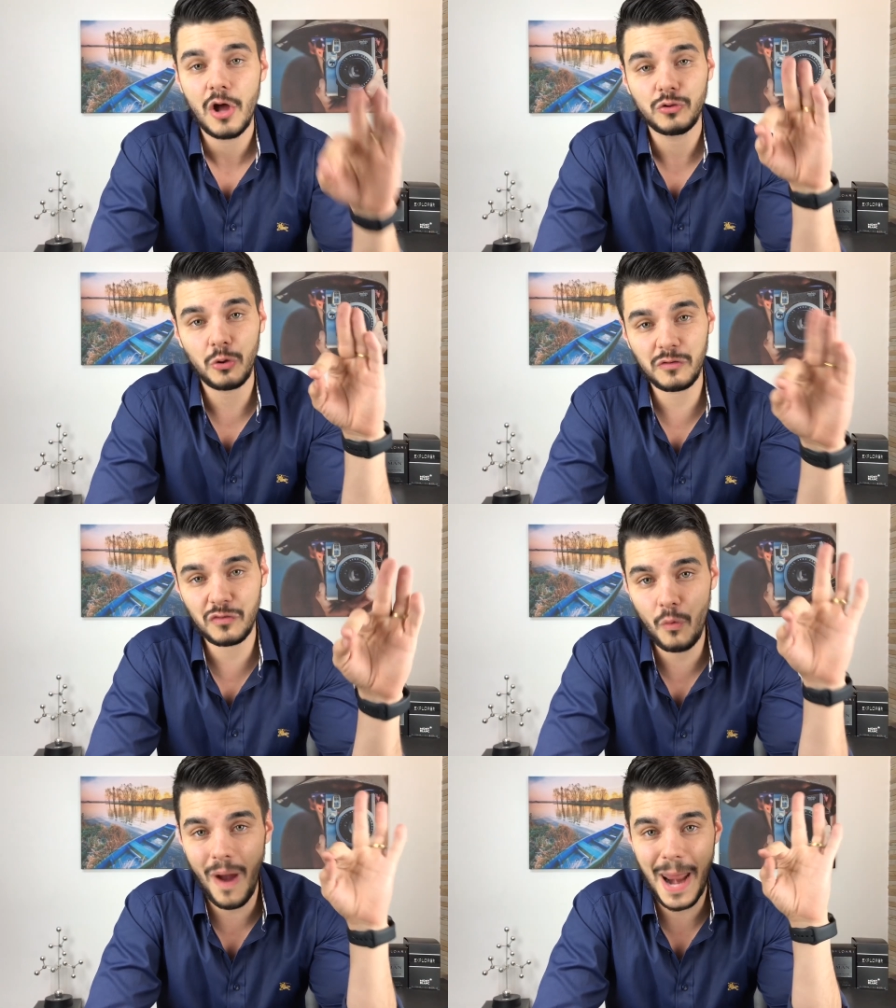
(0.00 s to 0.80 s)
aí
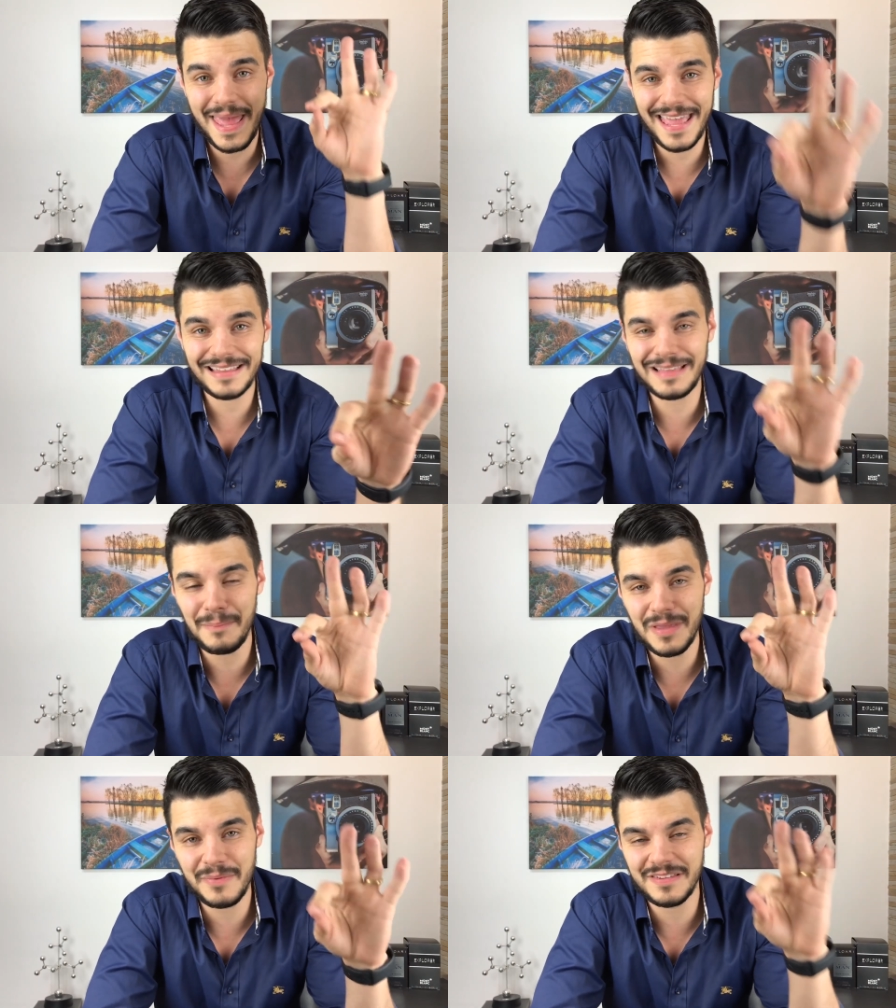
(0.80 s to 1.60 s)
nos 40
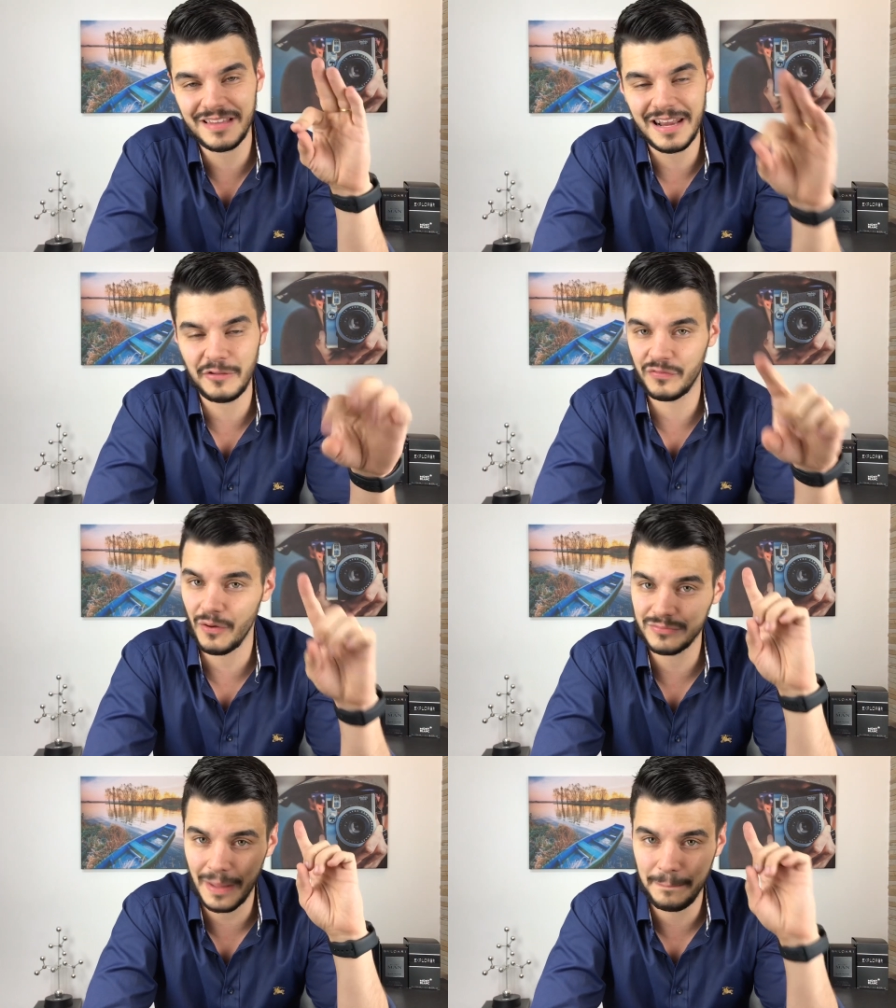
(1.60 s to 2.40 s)
mil inscritos,
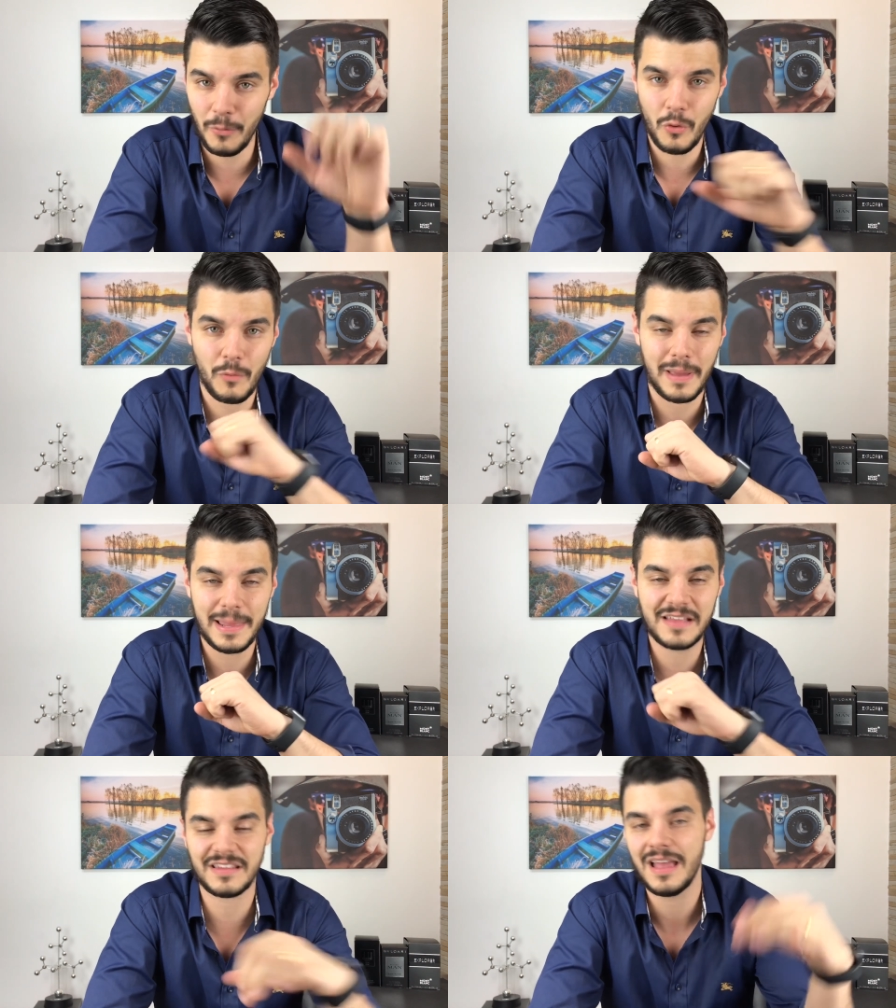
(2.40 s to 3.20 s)
falta pouco,
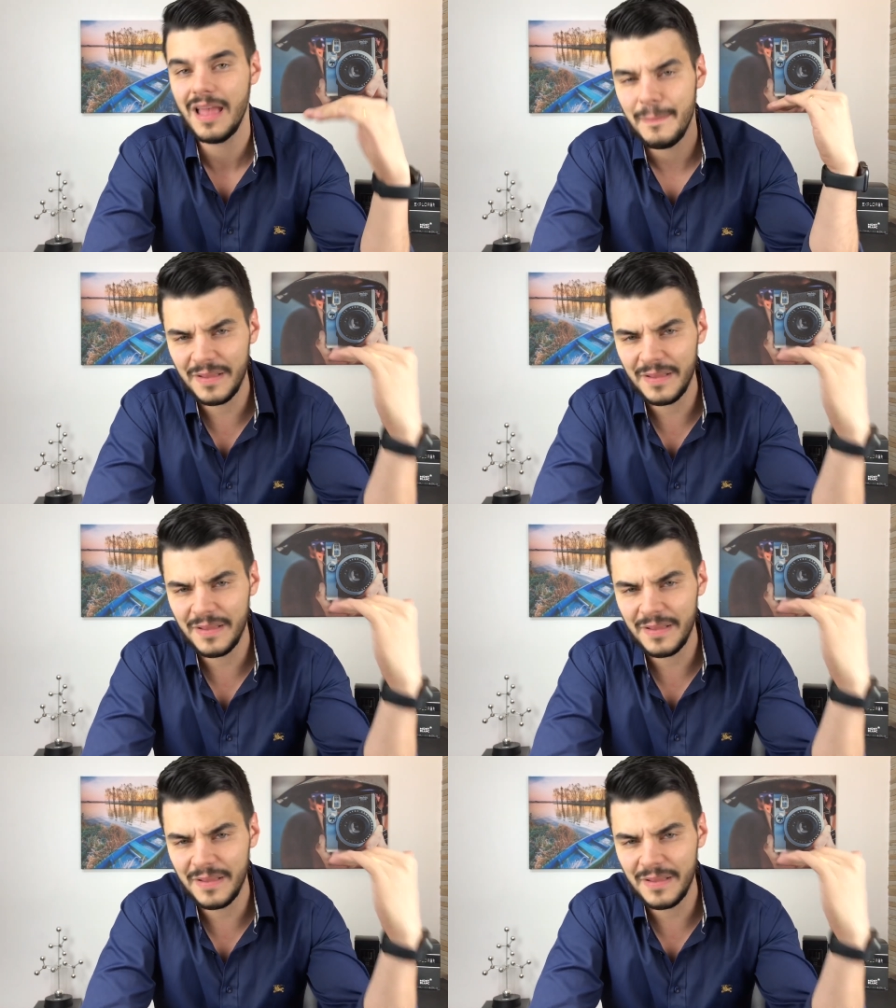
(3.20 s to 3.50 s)
beleza?